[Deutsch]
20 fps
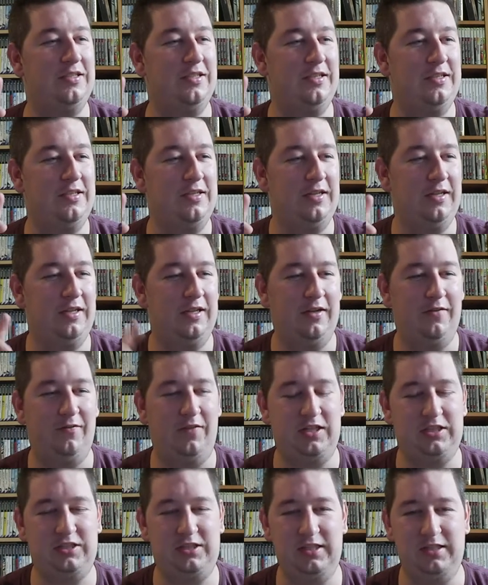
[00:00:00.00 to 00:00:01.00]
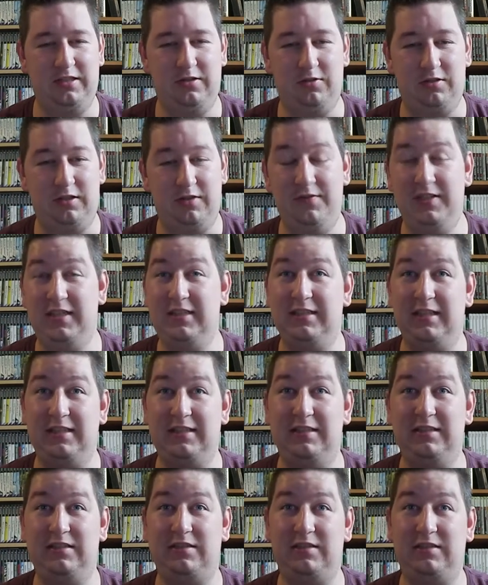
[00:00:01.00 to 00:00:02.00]
Äh, was steht noch drin? Wie gesagt,
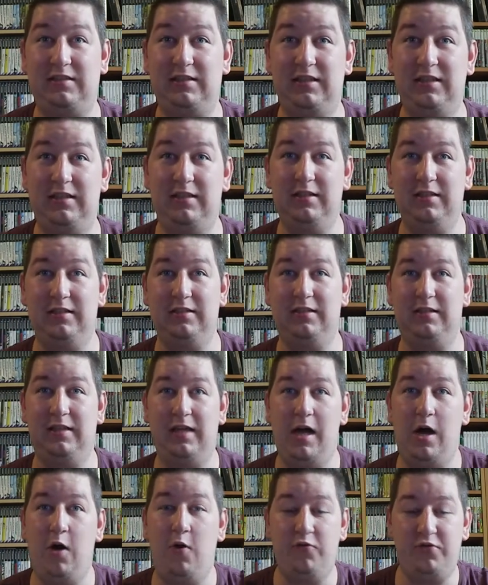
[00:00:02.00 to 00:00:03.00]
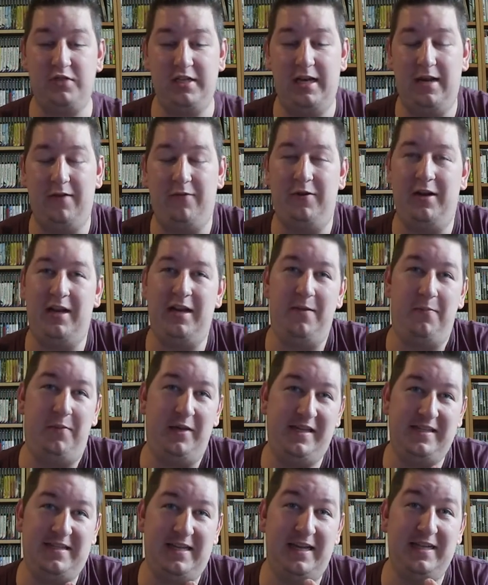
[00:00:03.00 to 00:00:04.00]
die, die Aufsteller von einer
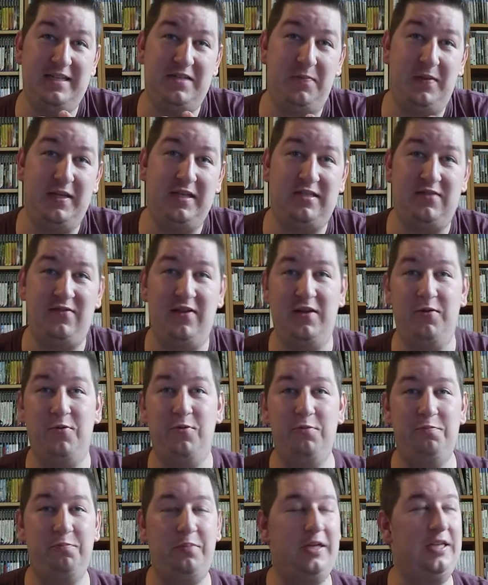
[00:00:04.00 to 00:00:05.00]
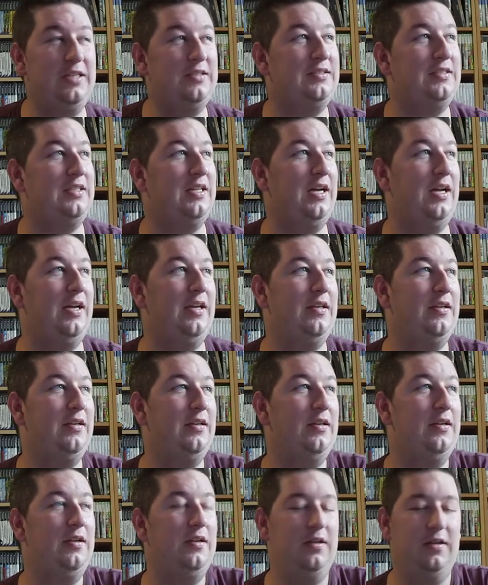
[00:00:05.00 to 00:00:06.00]
PS1, PS2 und PS3.
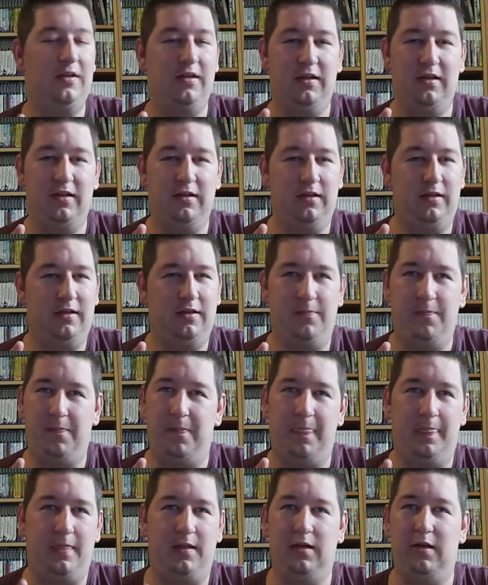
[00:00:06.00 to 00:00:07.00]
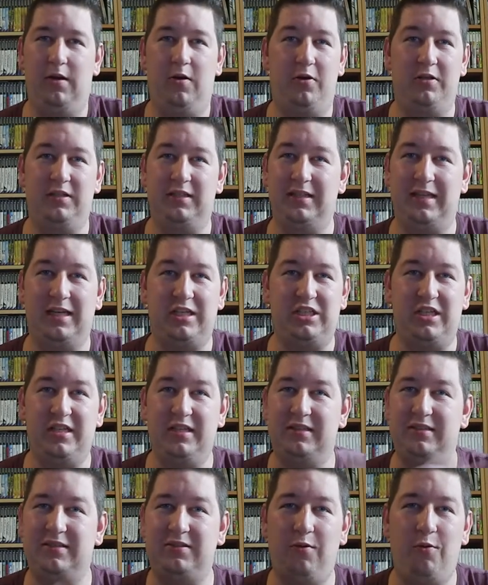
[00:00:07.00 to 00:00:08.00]
Leute, da
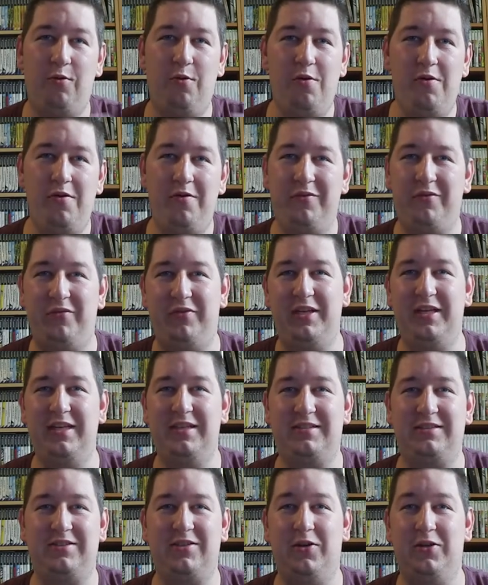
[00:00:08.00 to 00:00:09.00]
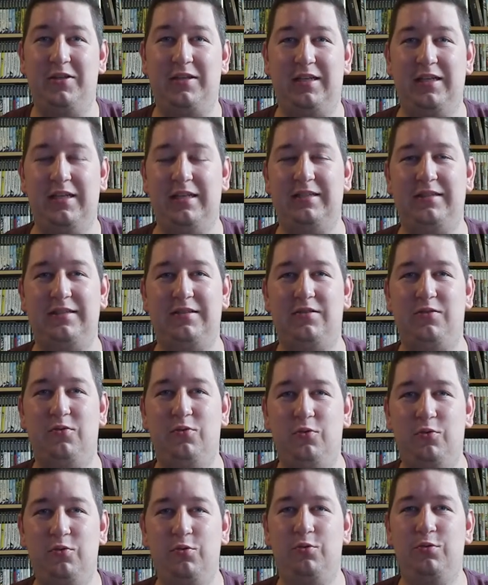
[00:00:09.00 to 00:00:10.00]
steht so viel Zeug drin. Das ist
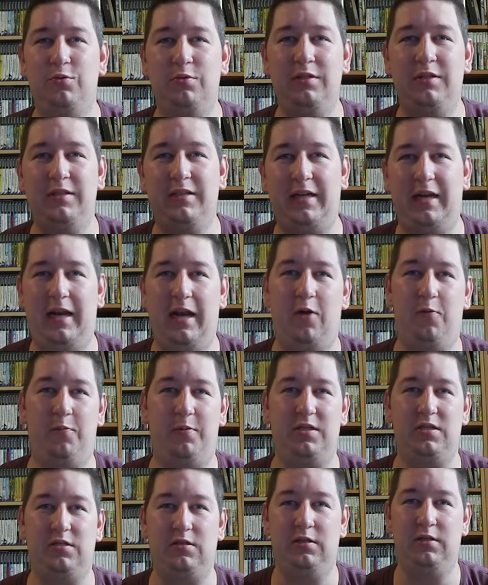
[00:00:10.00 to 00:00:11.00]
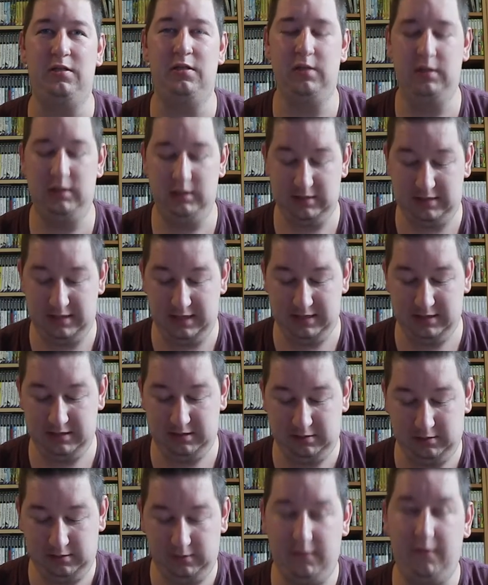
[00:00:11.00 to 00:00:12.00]
unglaublich. Das
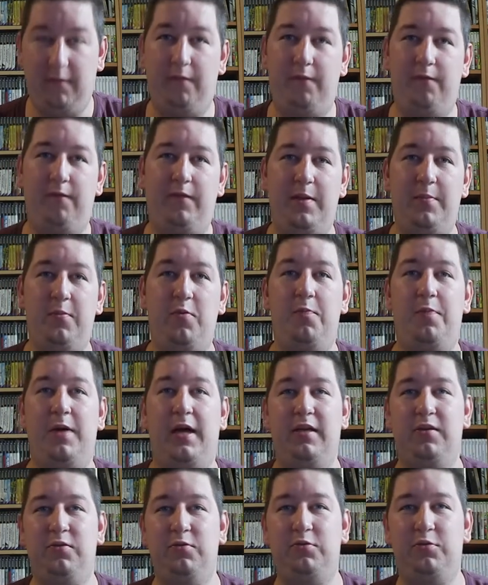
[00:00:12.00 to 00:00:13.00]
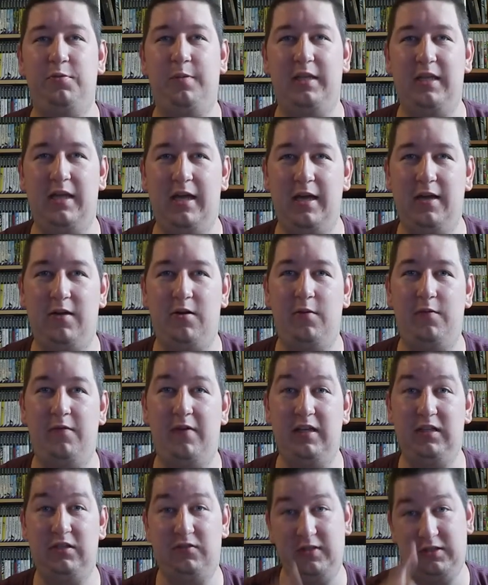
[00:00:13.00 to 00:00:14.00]
heißt, wenn mal ein paar YouTuber hierher kommen,
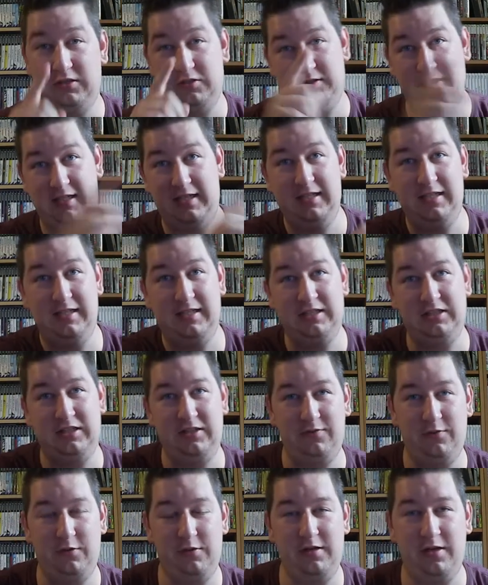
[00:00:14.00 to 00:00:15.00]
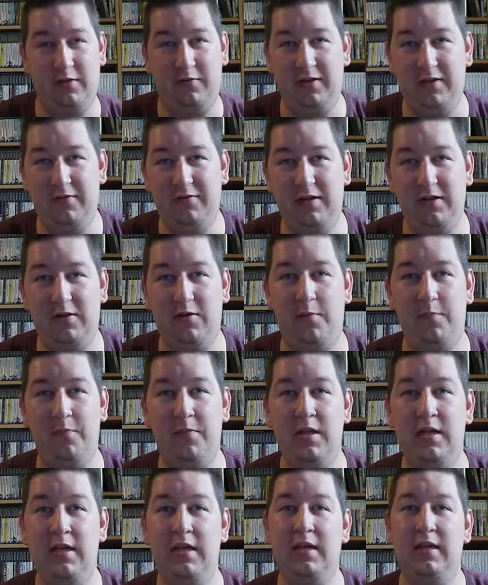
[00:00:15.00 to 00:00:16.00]
weil ich weiß schon, Sunny und Richie wollen auf jeden Fall kommen,
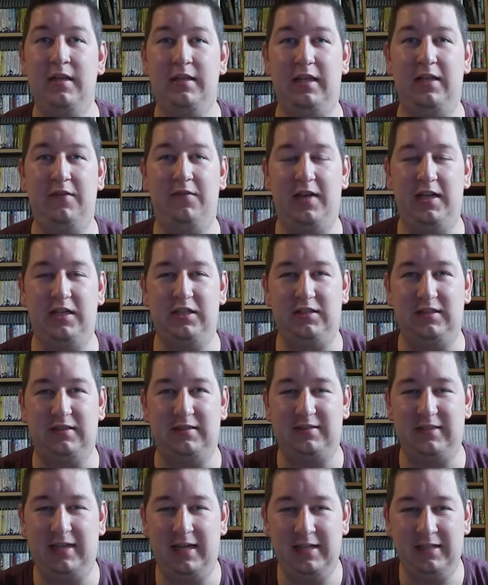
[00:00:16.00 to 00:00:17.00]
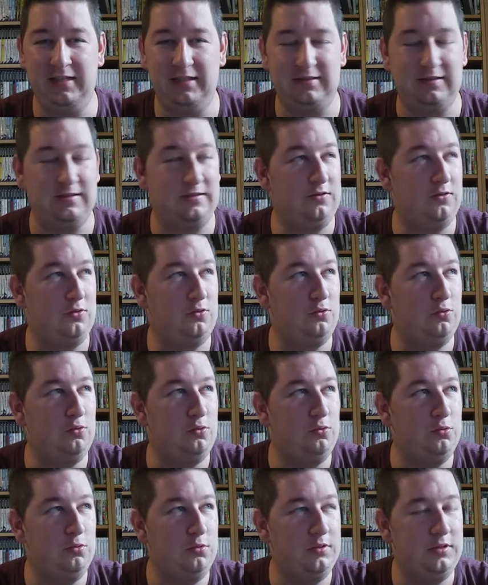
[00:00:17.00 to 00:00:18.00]
denen werde ich das zeigen. Es ist
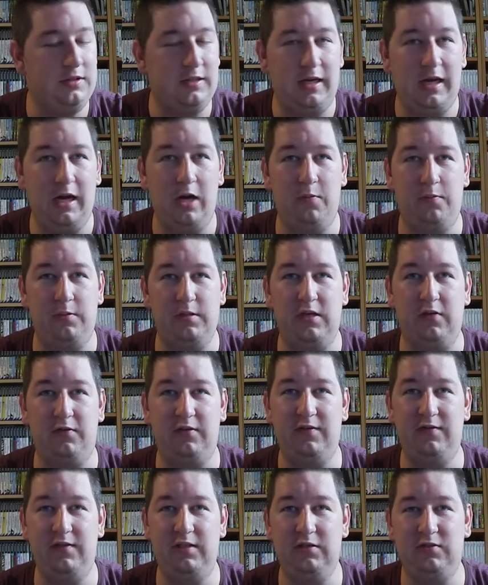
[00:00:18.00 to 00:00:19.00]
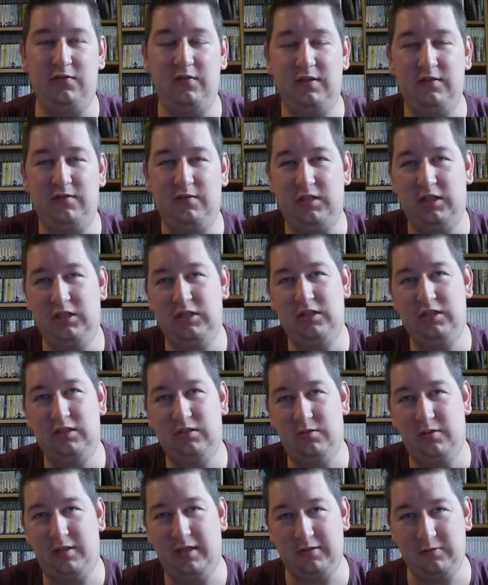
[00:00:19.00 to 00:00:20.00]
unglaublich. Auf den Videos wird es wahrscheinlich nicht
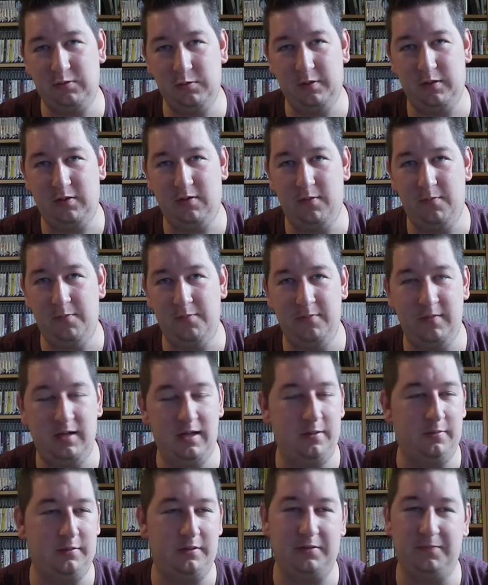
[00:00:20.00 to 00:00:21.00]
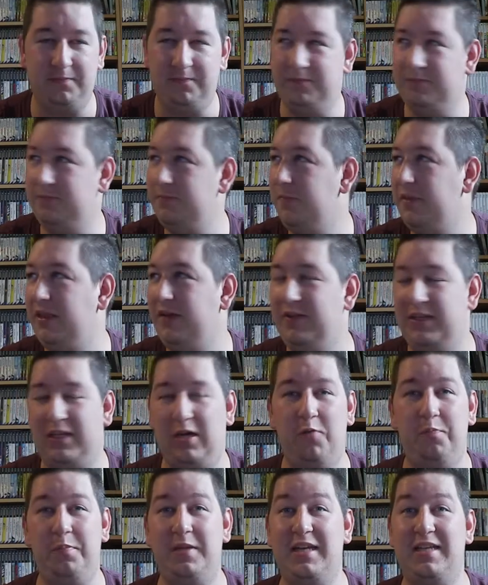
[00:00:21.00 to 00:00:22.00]
so krass rüberkommen, aber
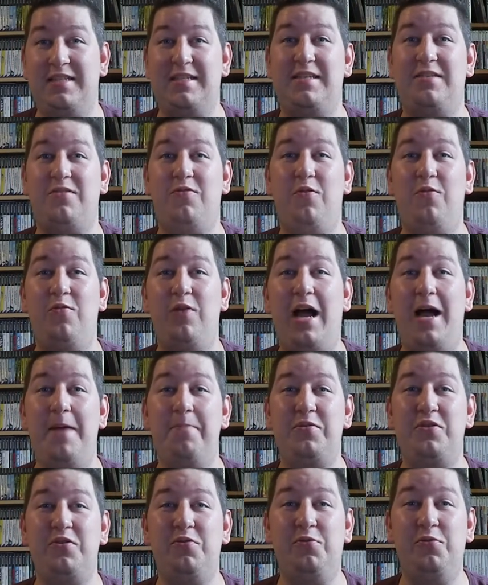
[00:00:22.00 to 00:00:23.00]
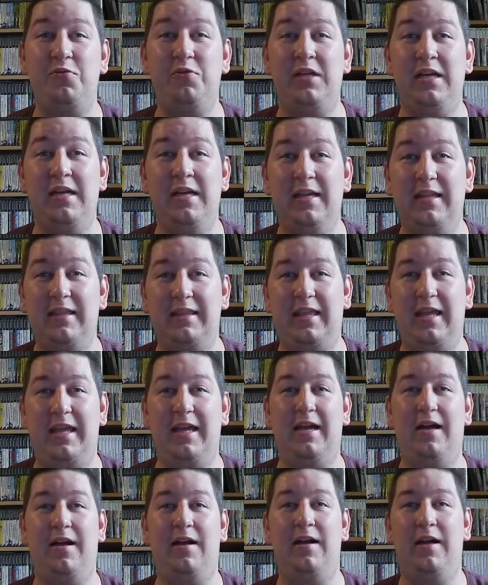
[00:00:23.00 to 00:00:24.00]
Vertraut mir, das ist absolut
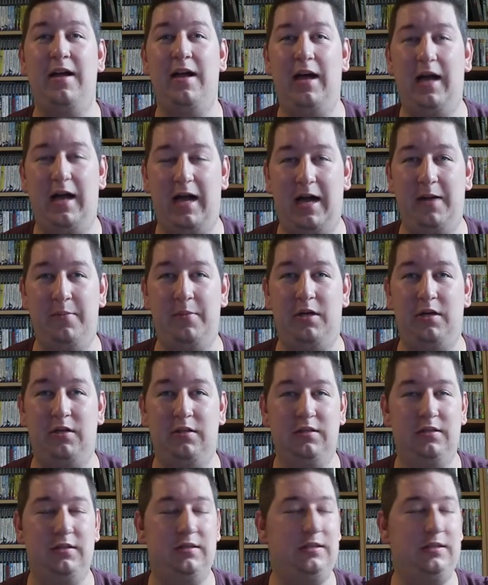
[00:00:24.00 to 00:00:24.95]
der Hammer.